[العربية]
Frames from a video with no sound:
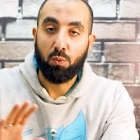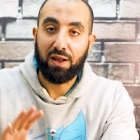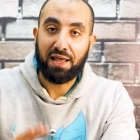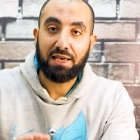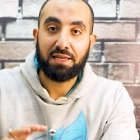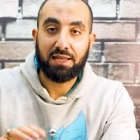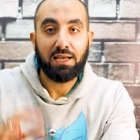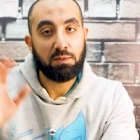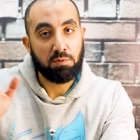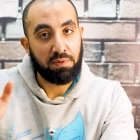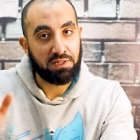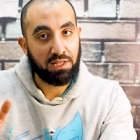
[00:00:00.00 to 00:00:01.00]
ولكن
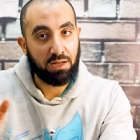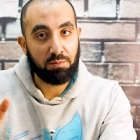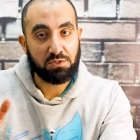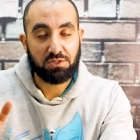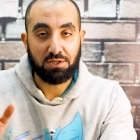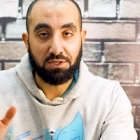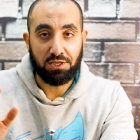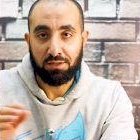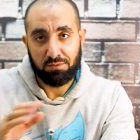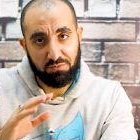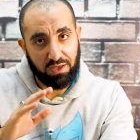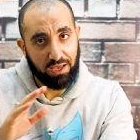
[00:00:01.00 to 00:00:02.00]
احنا بما اننا
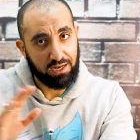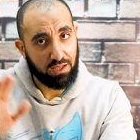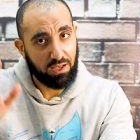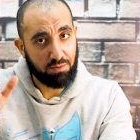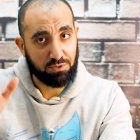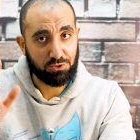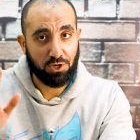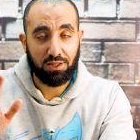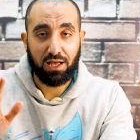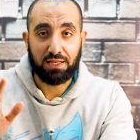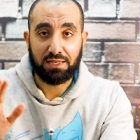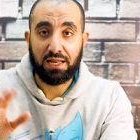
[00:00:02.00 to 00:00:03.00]
مصريين فاحنا ما شاء
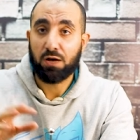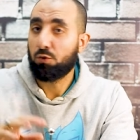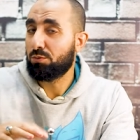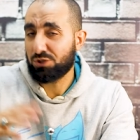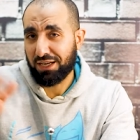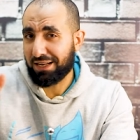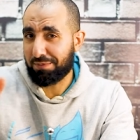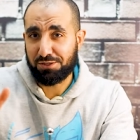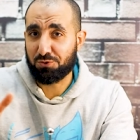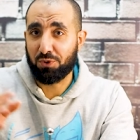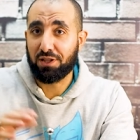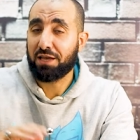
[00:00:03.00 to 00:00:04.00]
الله علينا ومش احنا
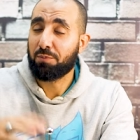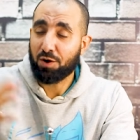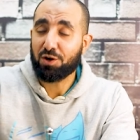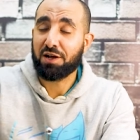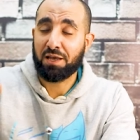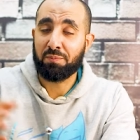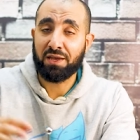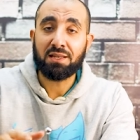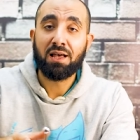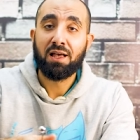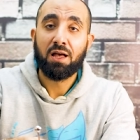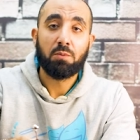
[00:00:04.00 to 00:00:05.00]
بس والله بره
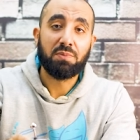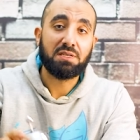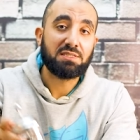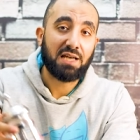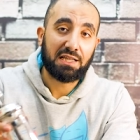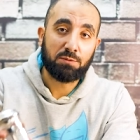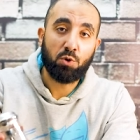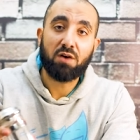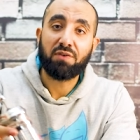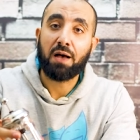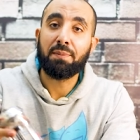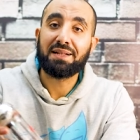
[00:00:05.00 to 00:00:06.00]
كمان
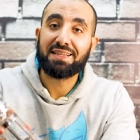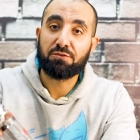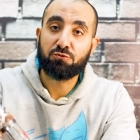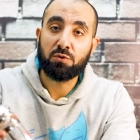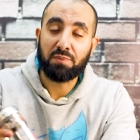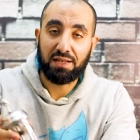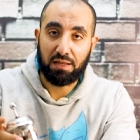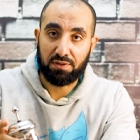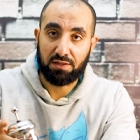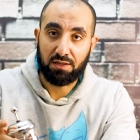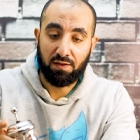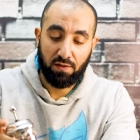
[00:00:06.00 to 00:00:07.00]
بيستخدموها في عمل تفويم
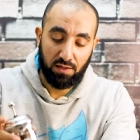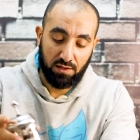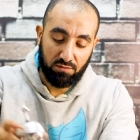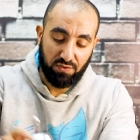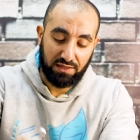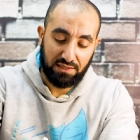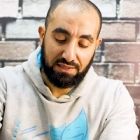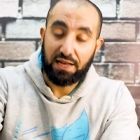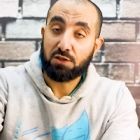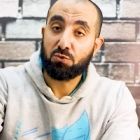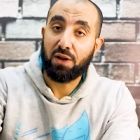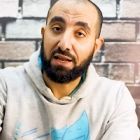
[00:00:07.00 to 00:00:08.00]
للبن فدي
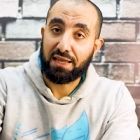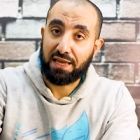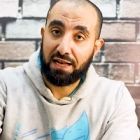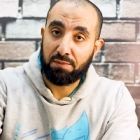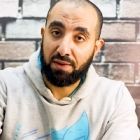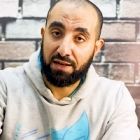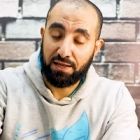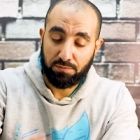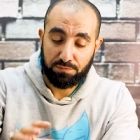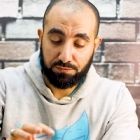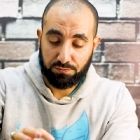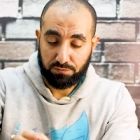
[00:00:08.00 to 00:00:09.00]
تالت طول هنتكلم عنها